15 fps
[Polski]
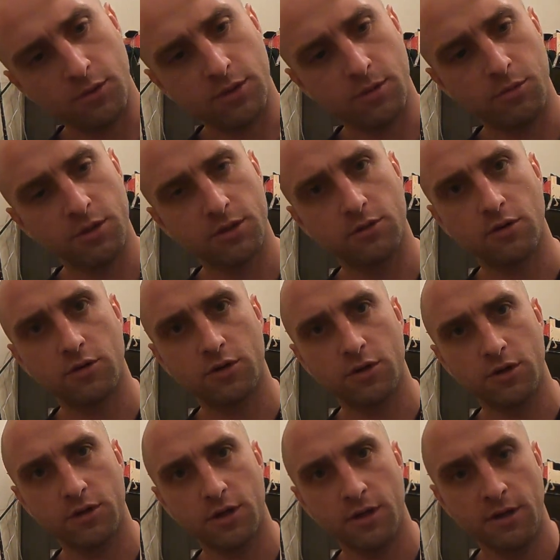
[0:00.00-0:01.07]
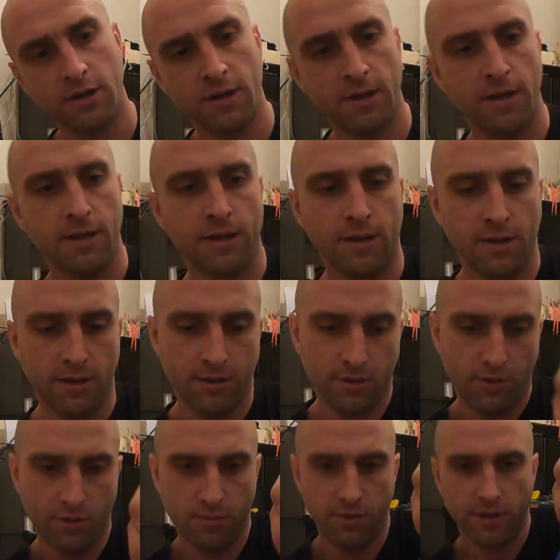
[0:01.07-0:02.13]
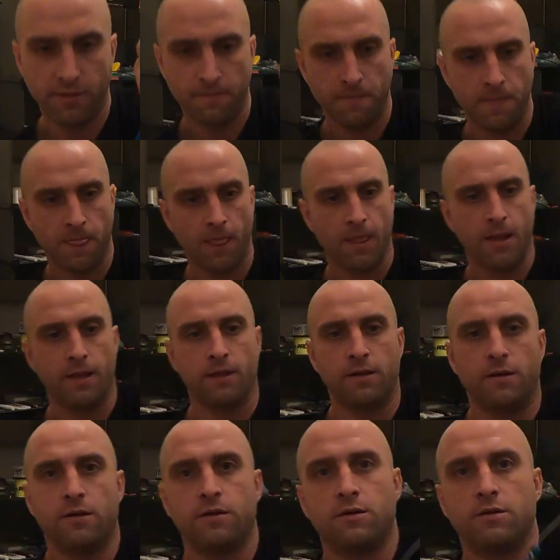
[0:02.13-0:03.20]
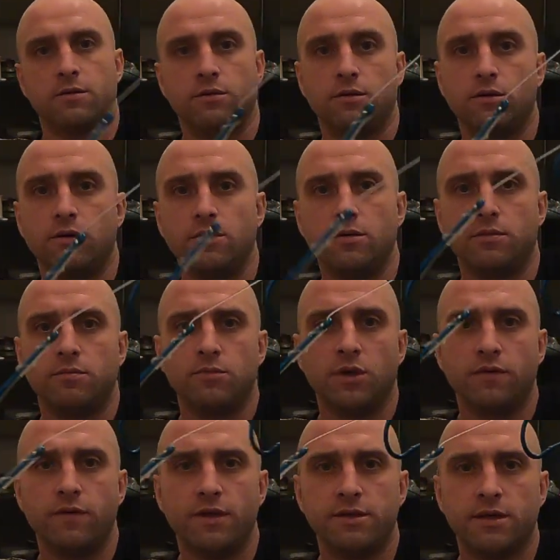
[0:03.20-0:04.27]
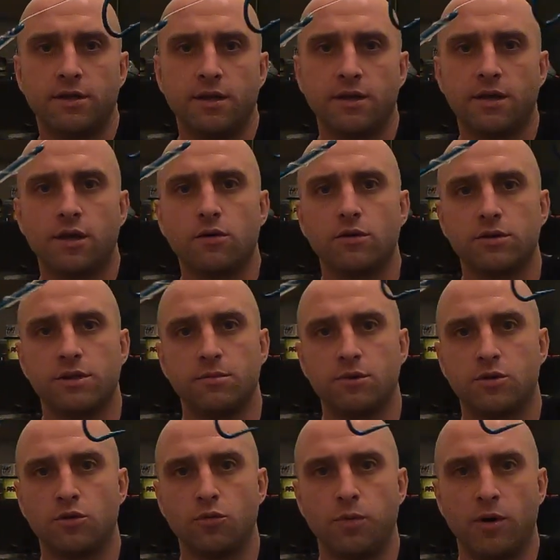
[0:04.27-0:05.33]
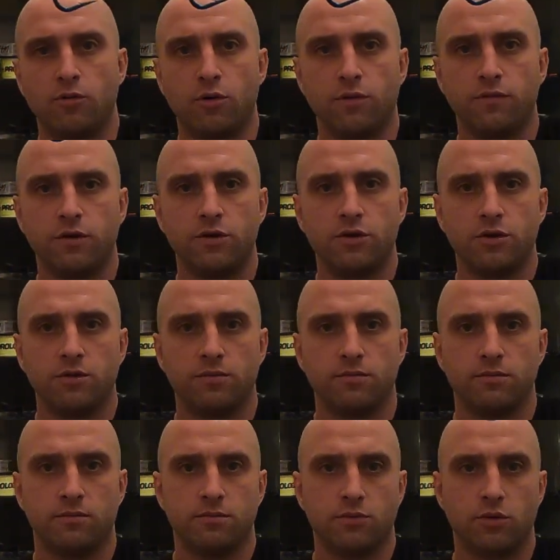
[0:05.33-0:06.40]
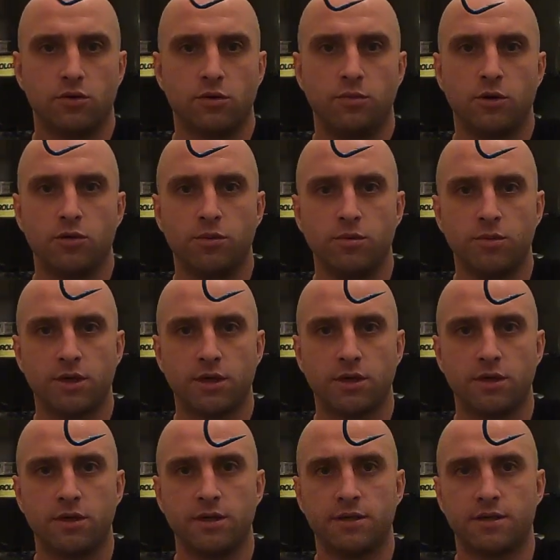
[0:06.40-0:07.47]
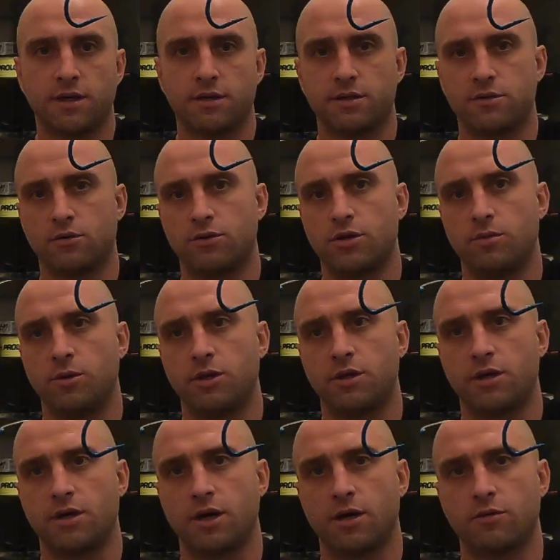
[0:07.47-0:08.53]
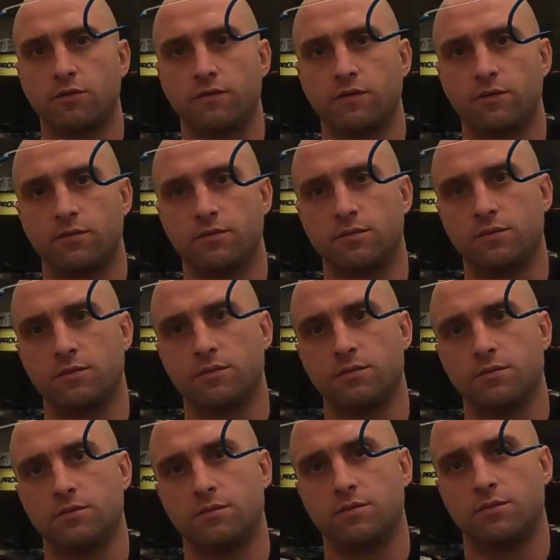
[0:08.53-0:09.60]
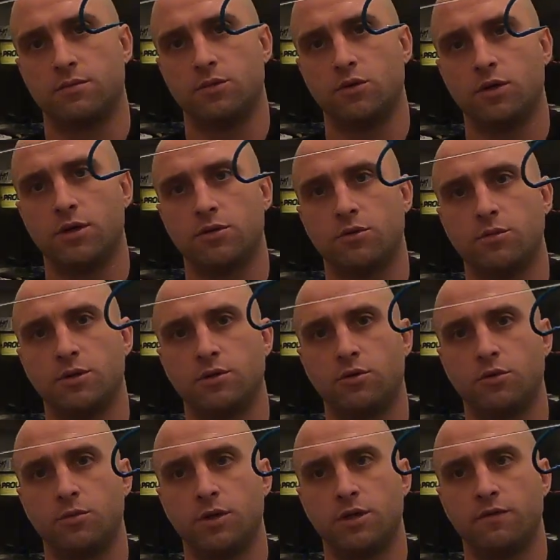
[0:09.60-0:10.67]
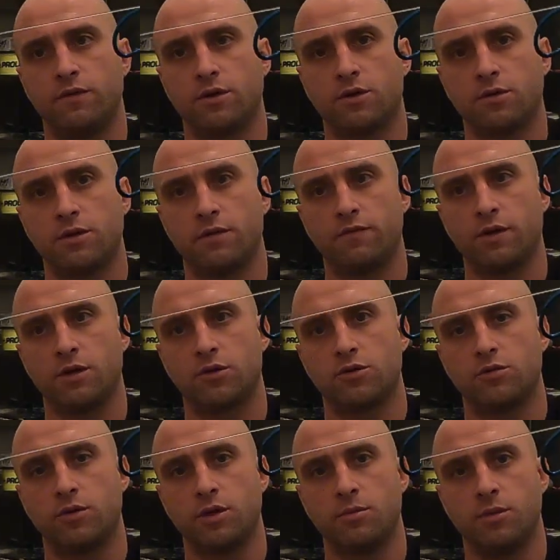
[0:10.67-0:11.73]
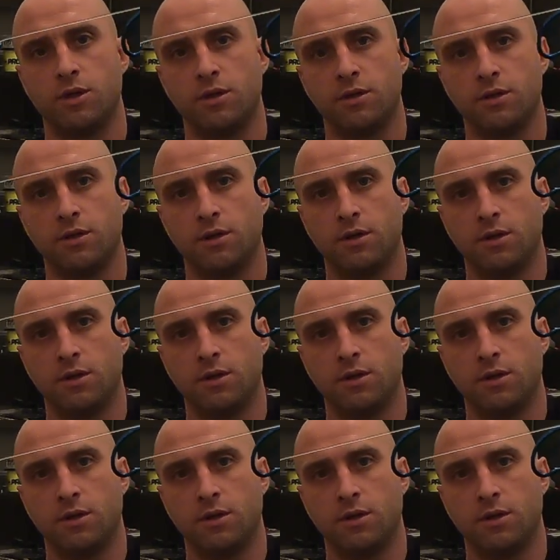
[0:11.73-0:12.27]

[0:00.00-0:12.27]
bo za blisko krzyża. Dobra. I mniej więcej na jakiego chcemy trupa łowić, to sobie robimy taki dystans od siebie tych haków. No ja sobie zrobię na, wię na większą rybę,